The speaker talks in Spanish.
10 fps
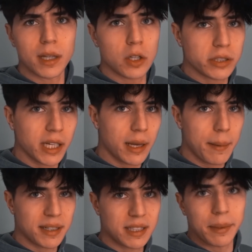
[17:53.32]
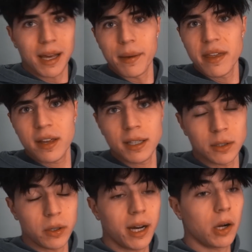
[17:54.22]
no sé qué pasa a mi cabeza,
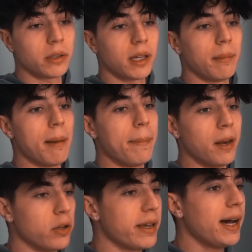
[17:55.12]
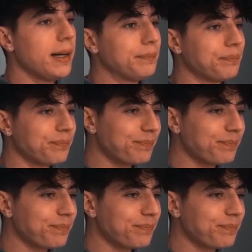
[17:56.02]
tengo que ir a cortarme el pelo ya.